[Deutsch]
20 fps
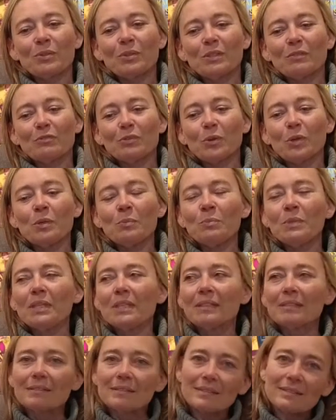Und da freue ich
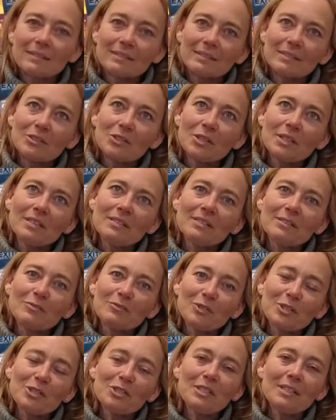mich, dass ich das in Schliersee
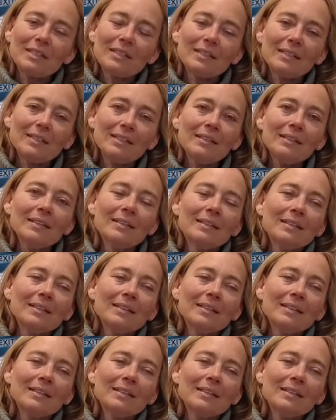vorstellen kann.